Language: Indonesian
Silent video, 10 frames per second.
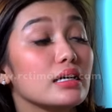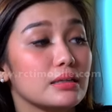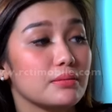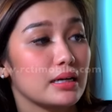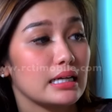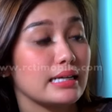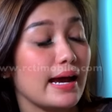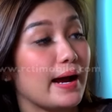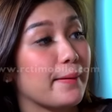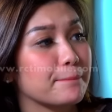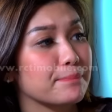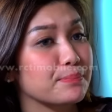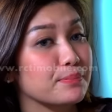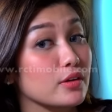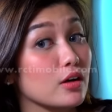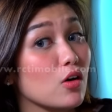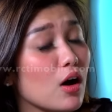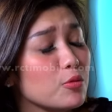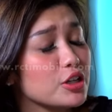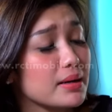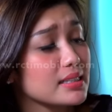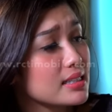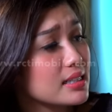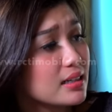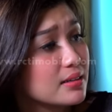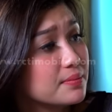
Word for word: Gimana sayang? Kok kamu diem aja sih?